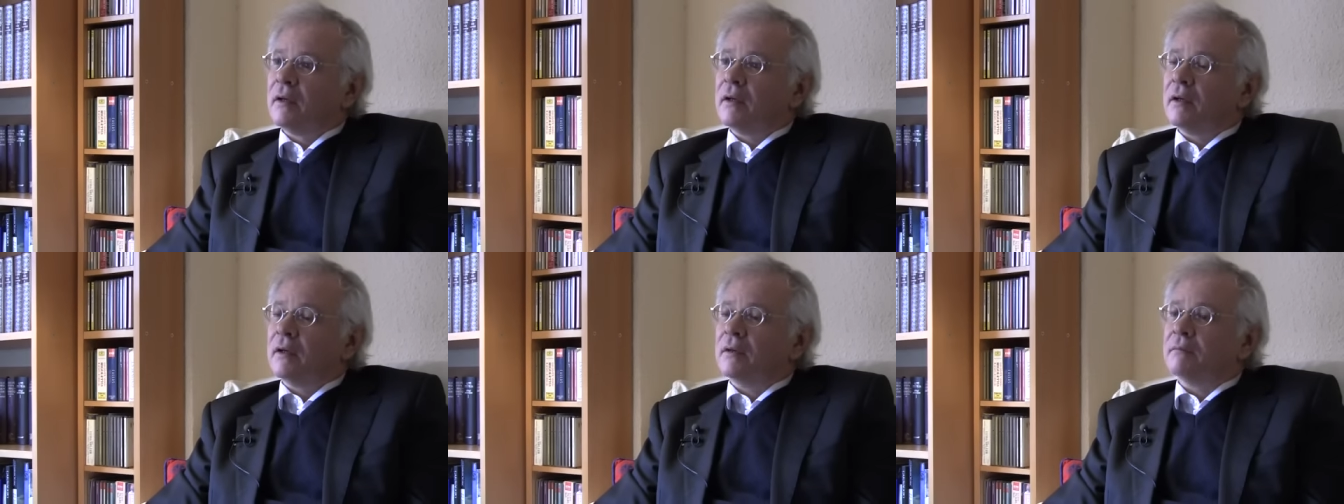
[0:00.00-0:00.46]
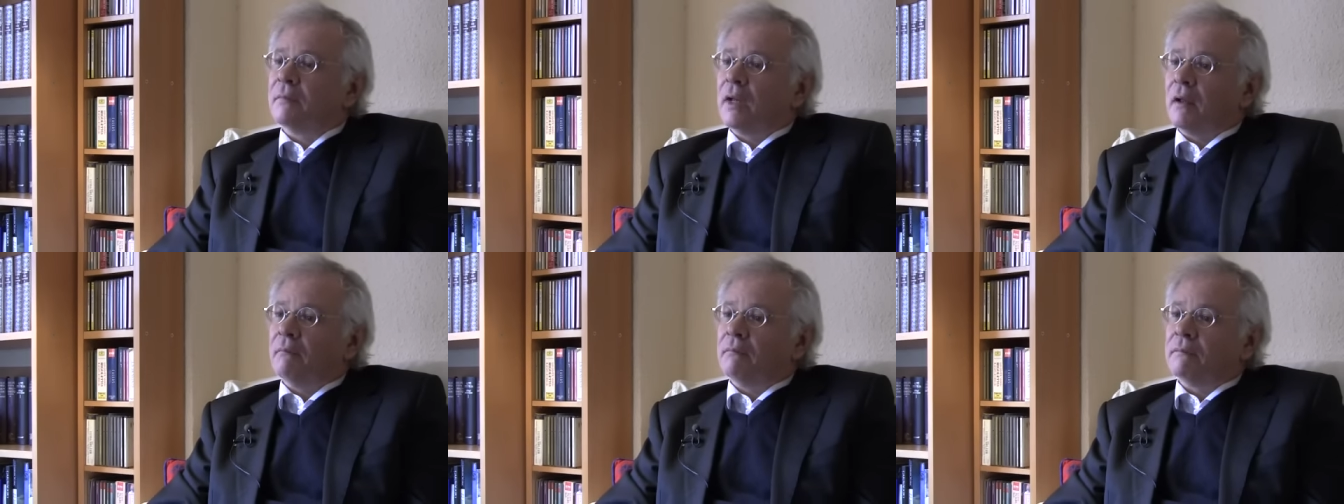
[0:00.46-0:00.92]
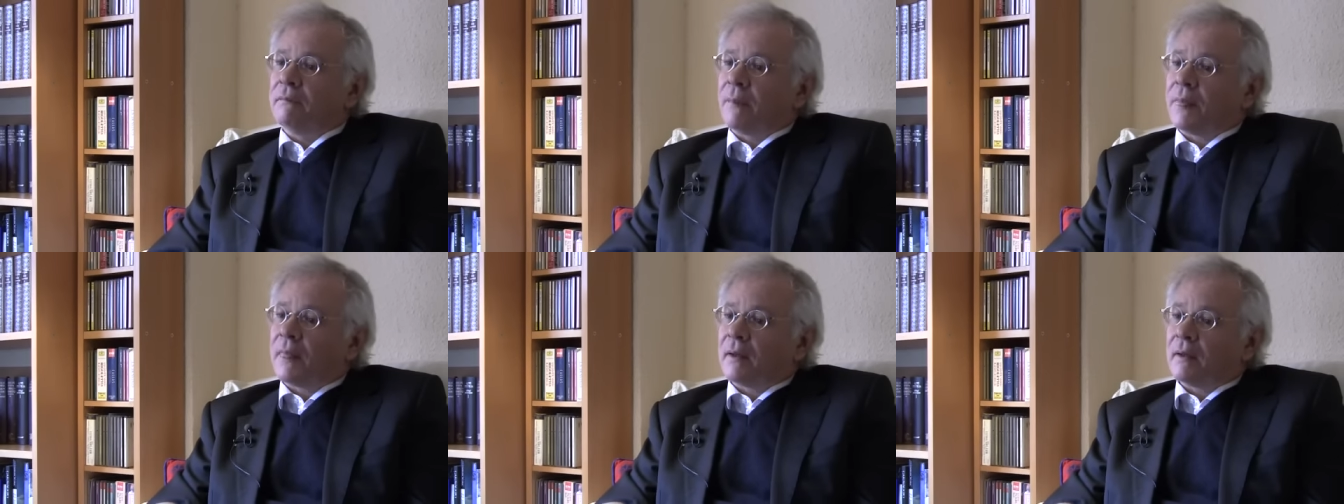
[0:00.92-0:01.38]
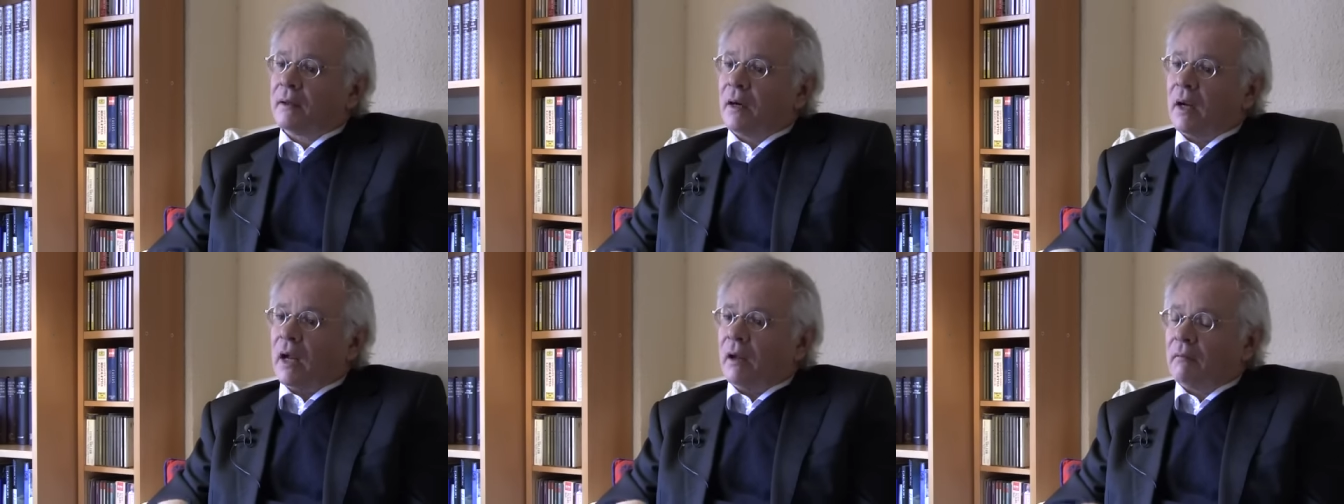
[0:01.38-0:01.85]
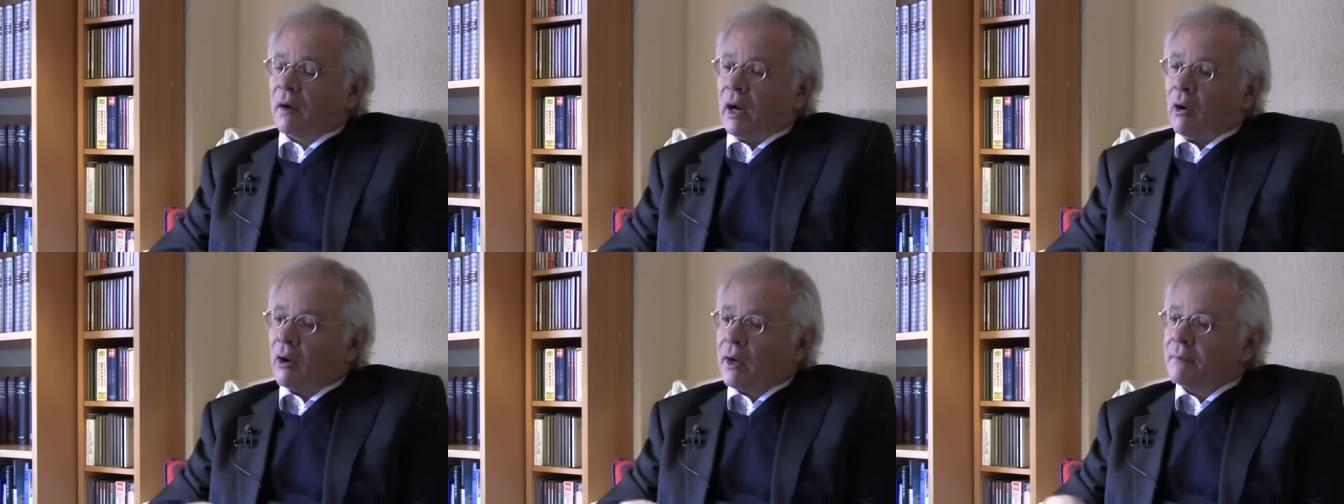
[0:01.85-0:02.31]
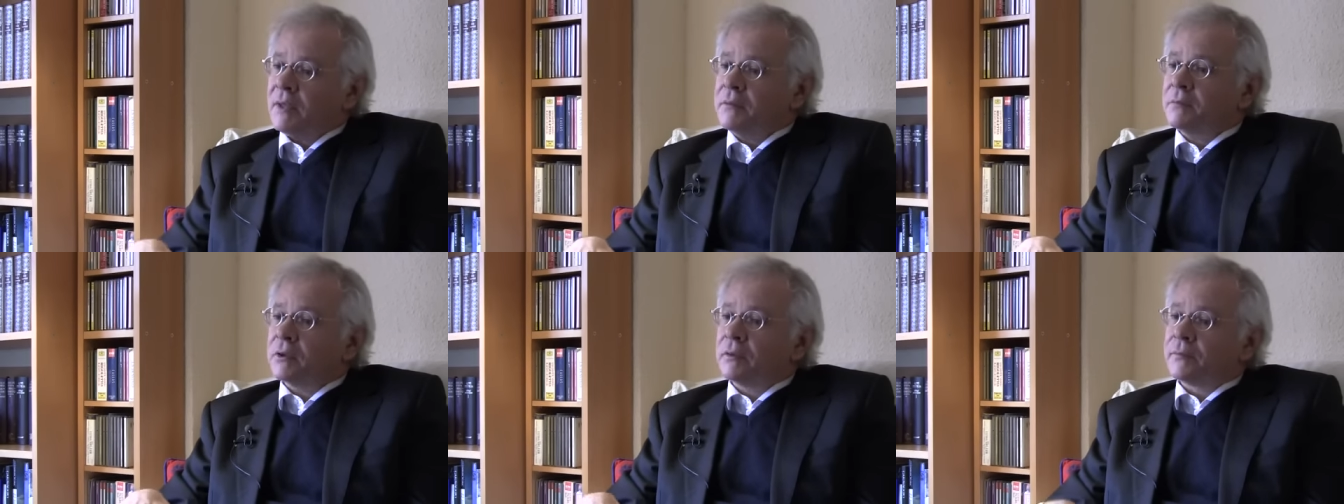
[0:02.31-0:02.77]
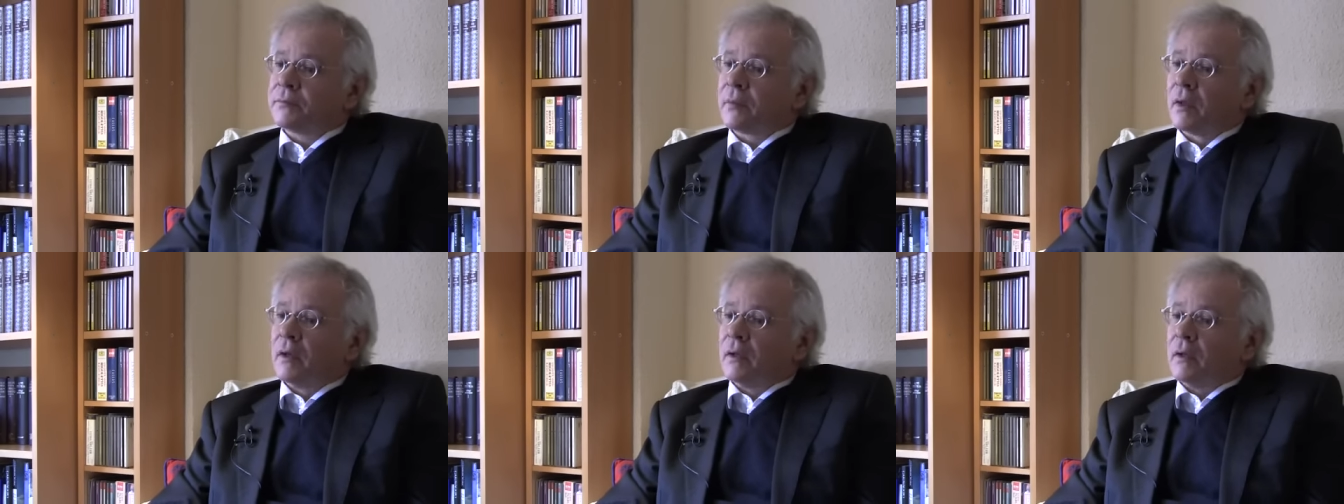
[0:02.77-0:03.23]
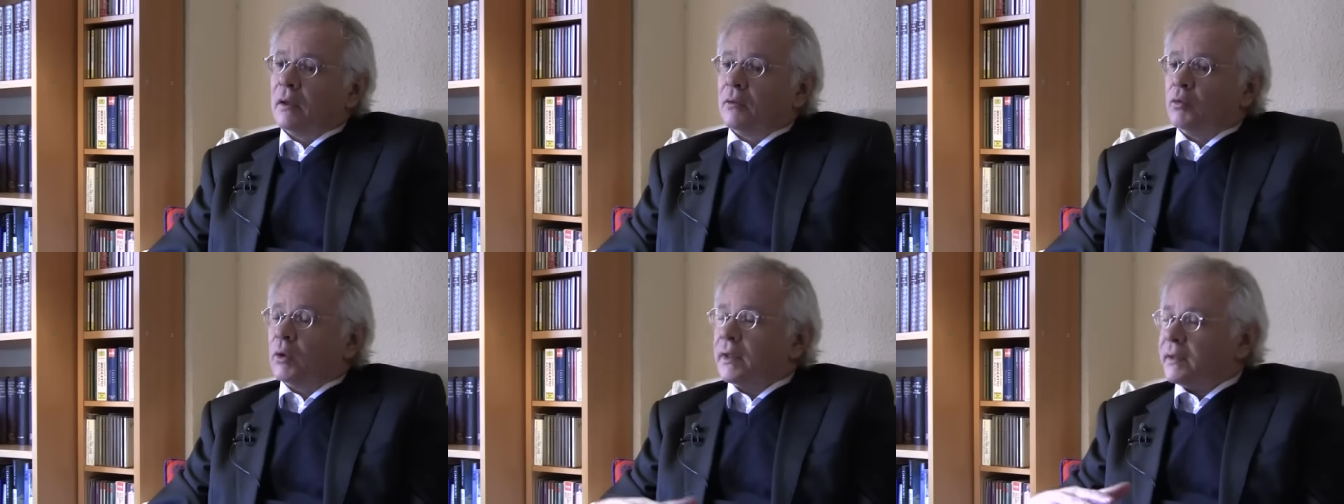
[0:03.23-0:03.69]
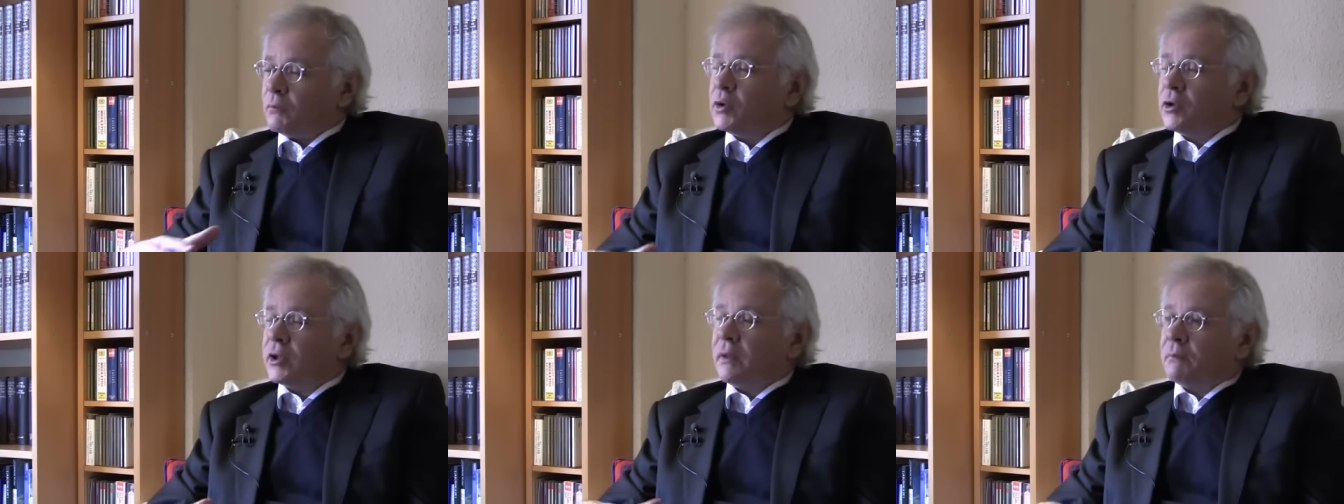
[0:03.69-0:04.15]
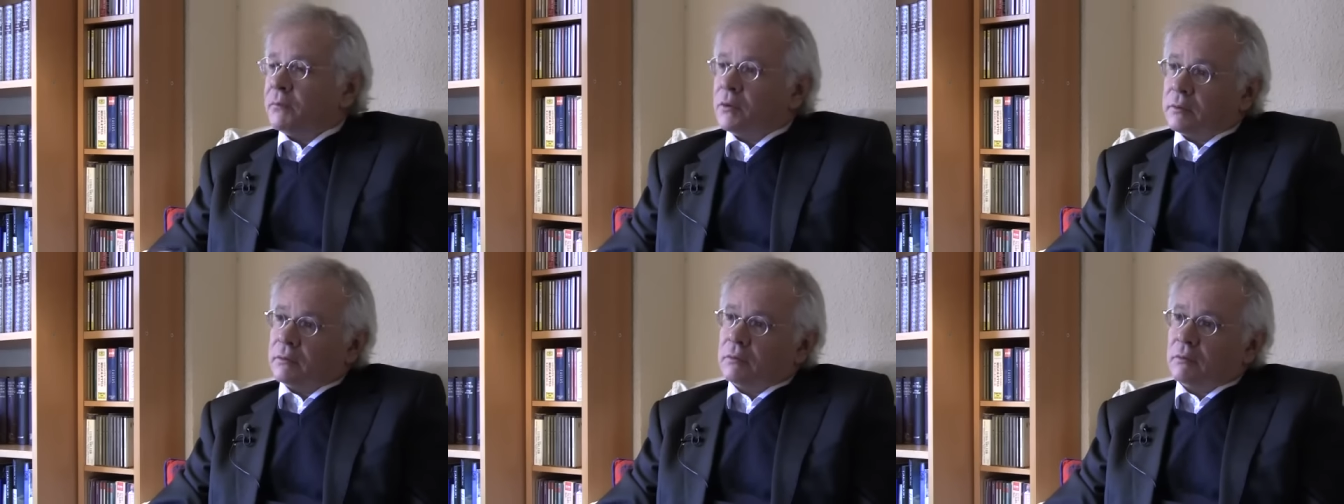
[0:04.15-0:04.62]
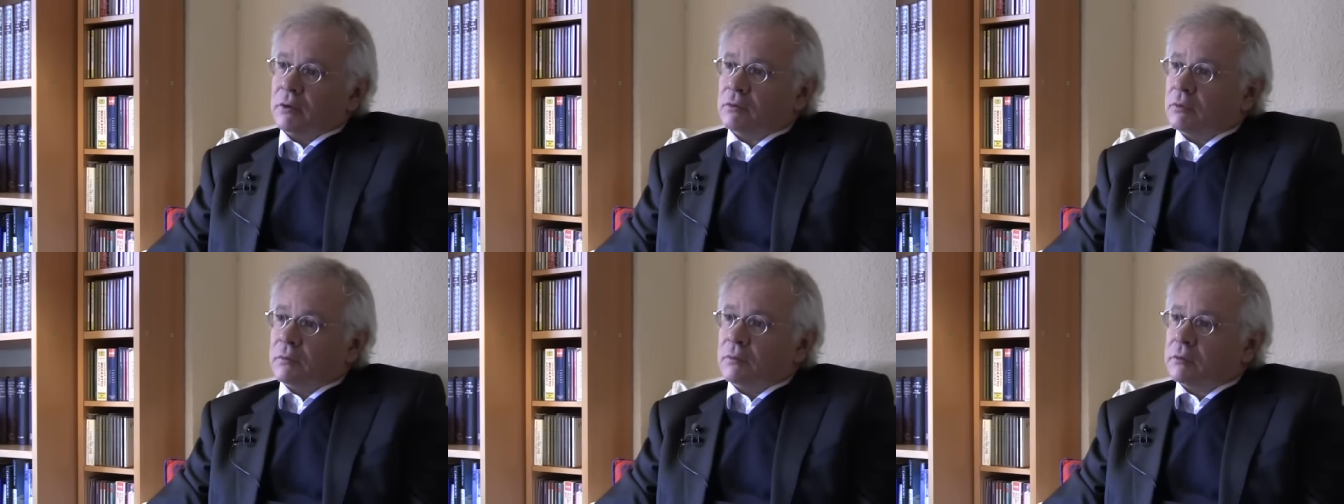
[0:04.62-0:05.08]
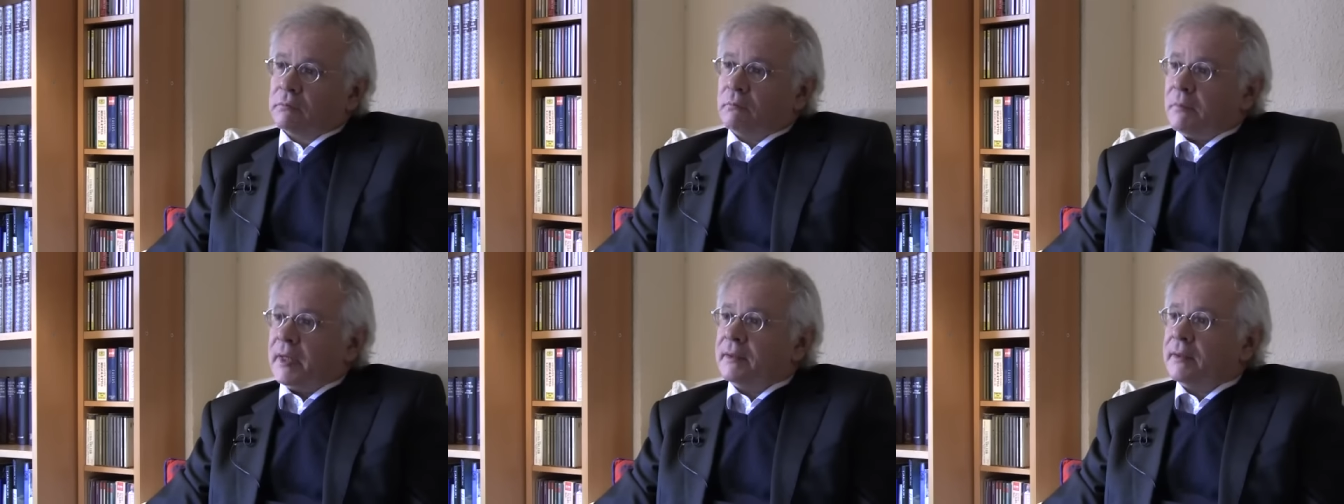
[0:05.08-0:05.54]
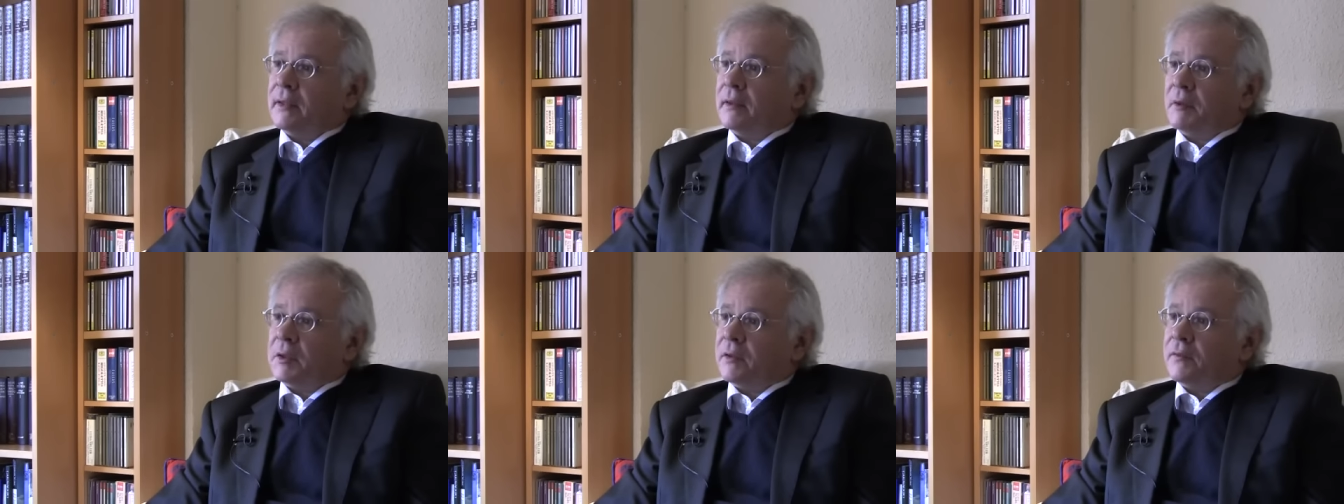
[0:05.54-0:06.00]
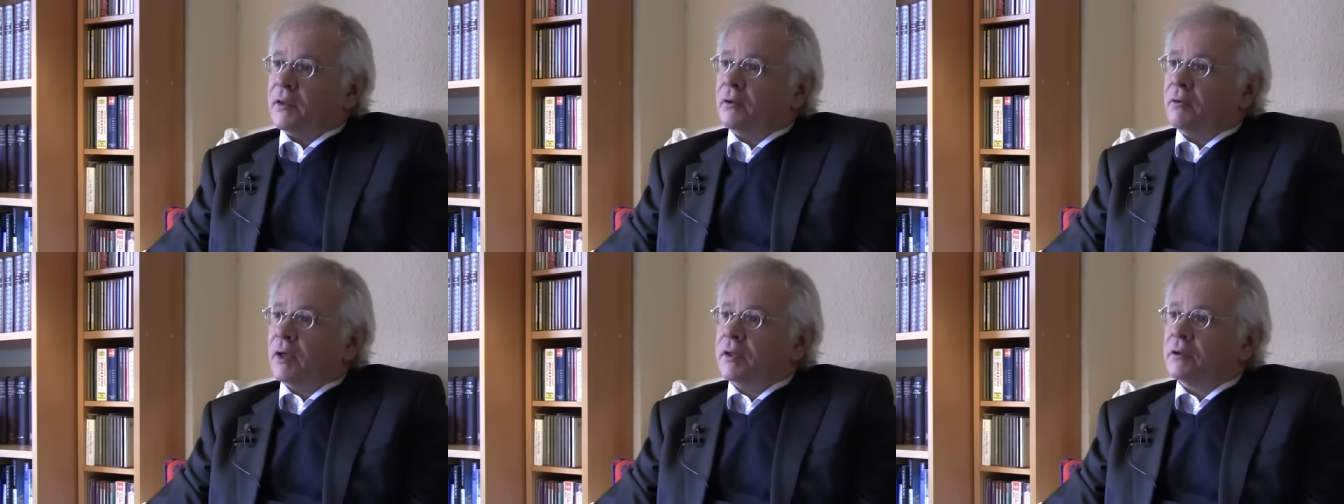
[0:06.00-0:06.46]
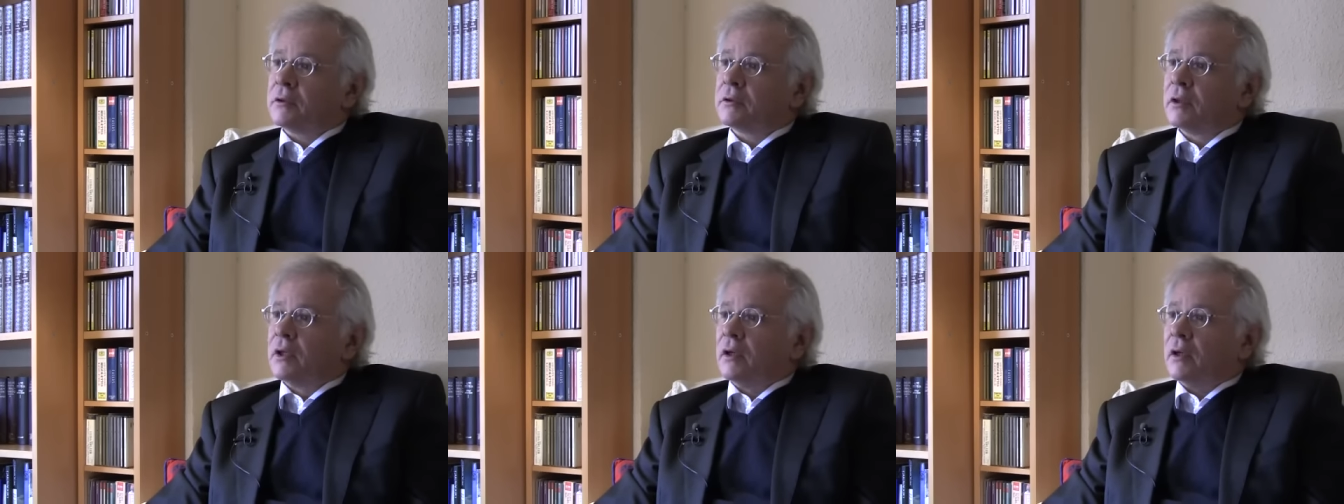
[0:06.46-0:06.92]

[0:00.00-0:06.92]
Em, em, ahora mismo durante mucho tiempo, en los últimos 20 y 25 años,